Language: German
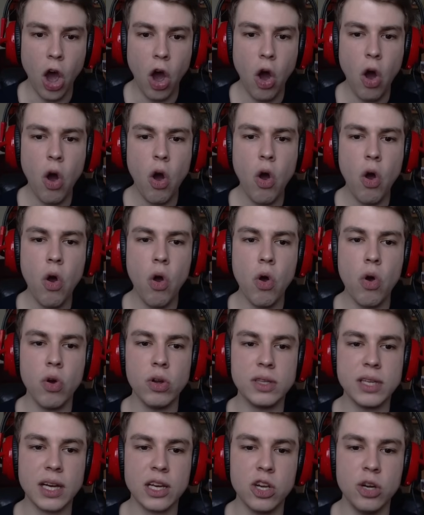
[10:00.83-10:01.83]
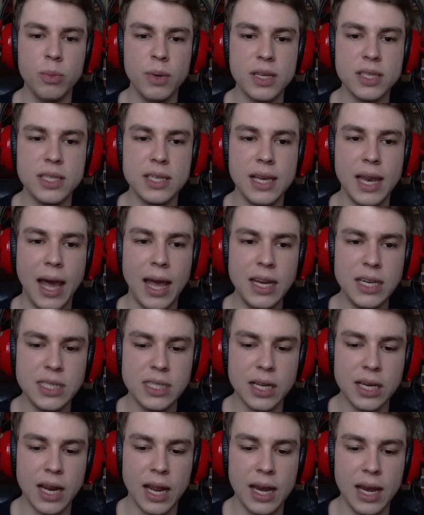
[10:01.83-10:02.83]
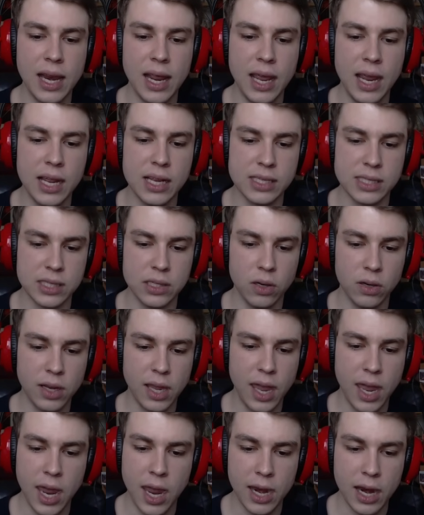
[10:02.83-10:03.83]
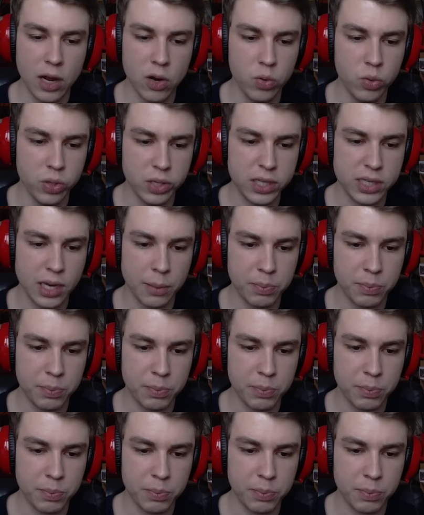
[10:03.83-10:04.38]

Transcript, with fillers: Oh, da können wir sie leichter dann lesen. Okay, na gut. Ich